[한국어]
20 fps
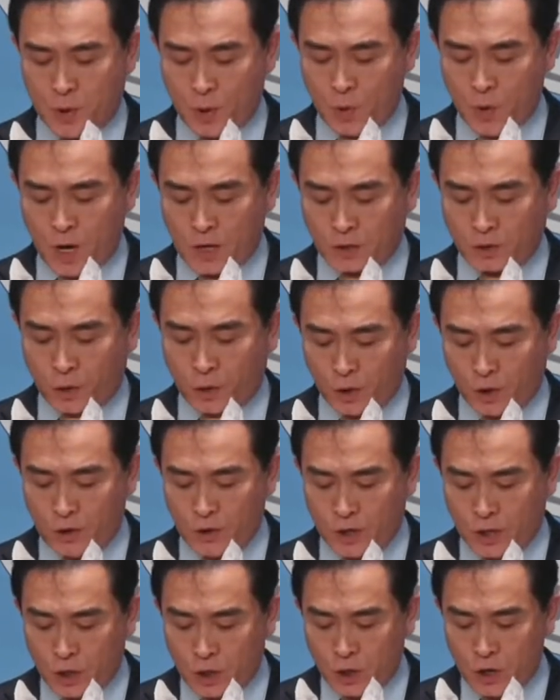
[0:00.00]
평화
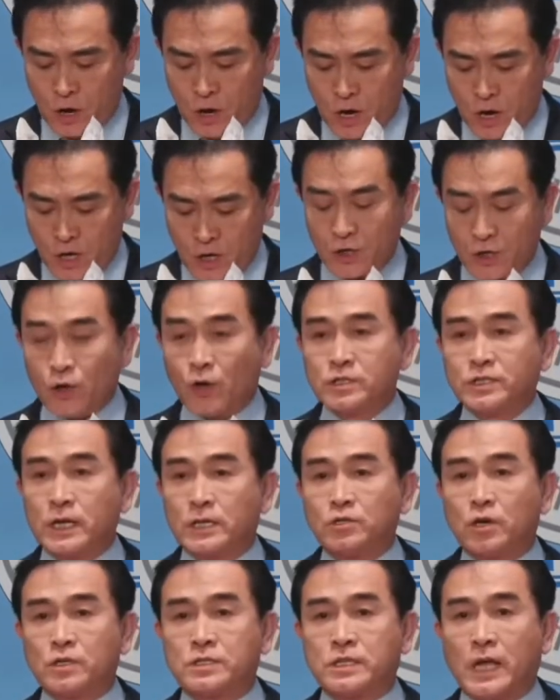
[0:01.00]
통일을 이룰
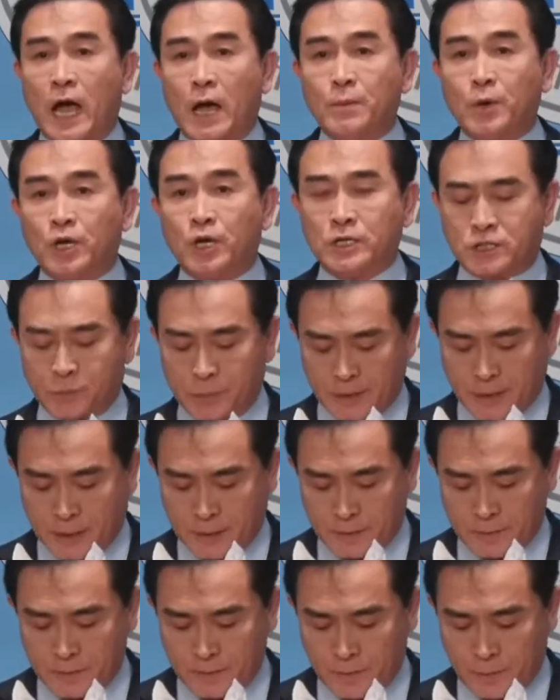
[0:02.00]
역사적 사명이
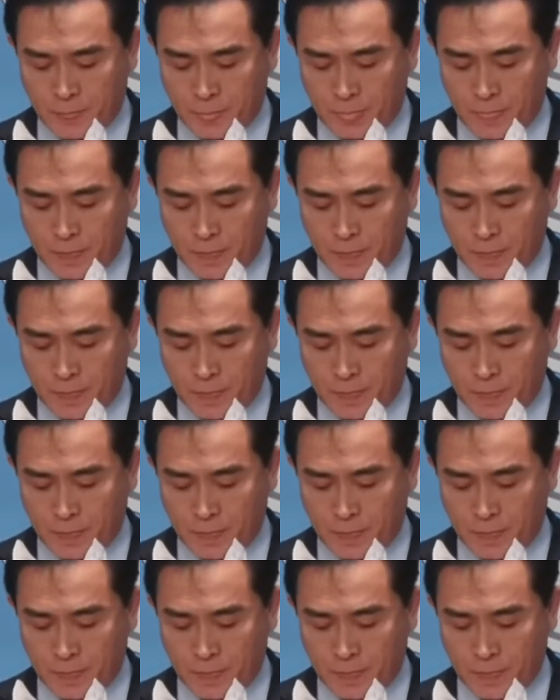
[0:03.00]
있습니다.